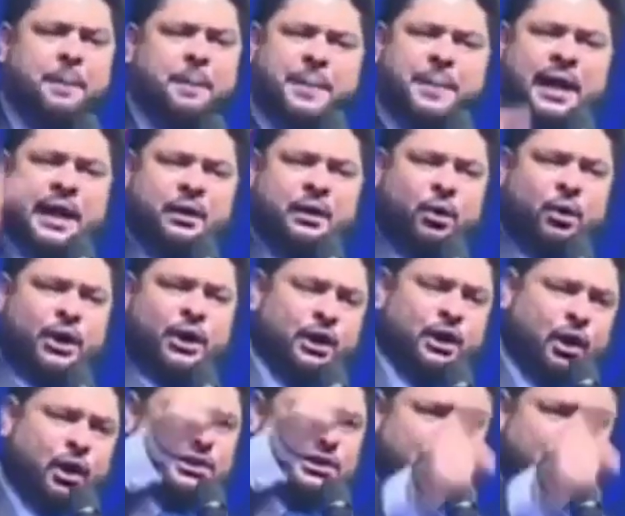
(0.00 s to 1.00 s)
अपलाइन को
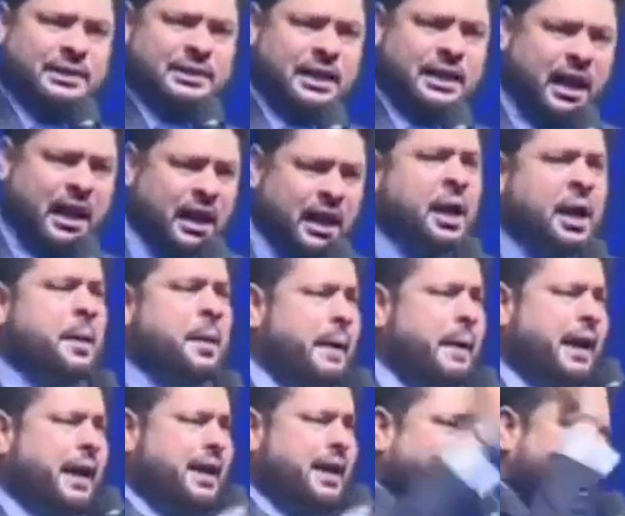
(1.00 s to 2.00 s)
हीरो समझना
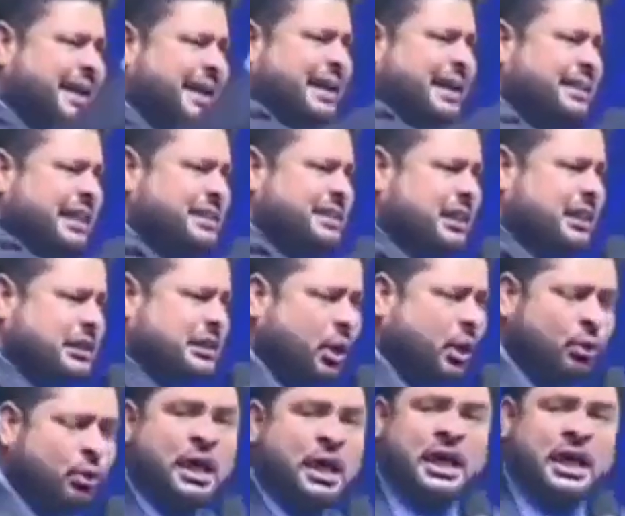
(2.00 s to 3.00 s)
मैं लिख के दे सकता
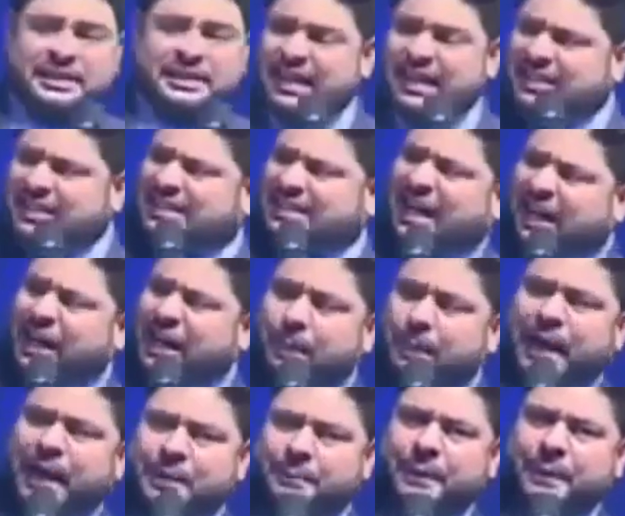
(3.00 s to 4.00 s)
हूं जिस गरीब
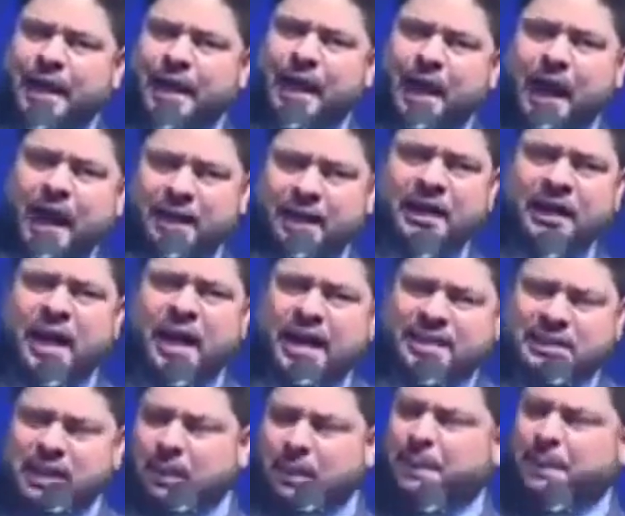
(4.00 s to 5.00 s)
आदमी ने हाथ
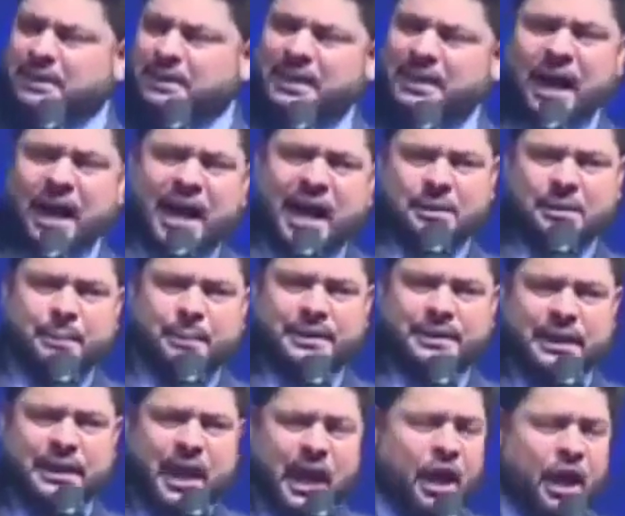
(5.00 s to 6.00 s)
एसलीपीएस के हाथ में
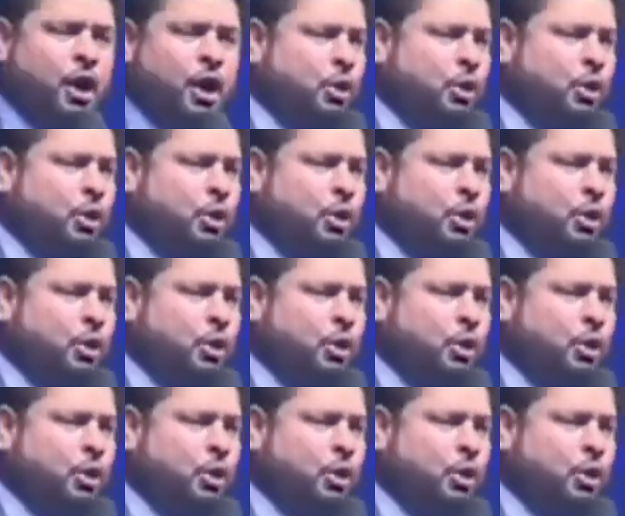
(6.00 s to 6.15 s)
दिया